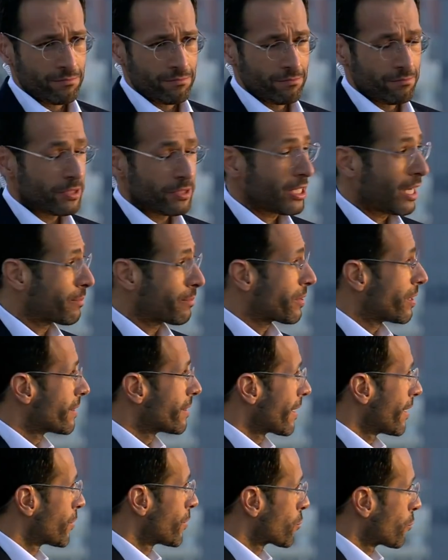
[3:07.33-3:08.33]
مش عم تقدري
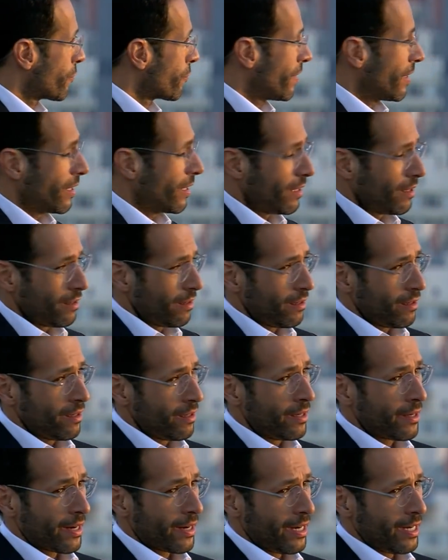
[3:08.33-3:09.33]
تشوفي
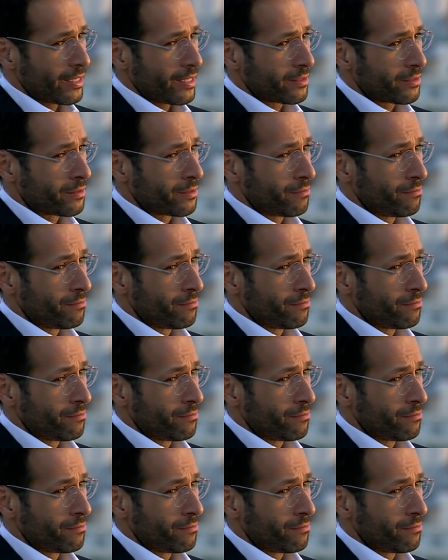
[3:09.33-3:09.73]
الاهراءات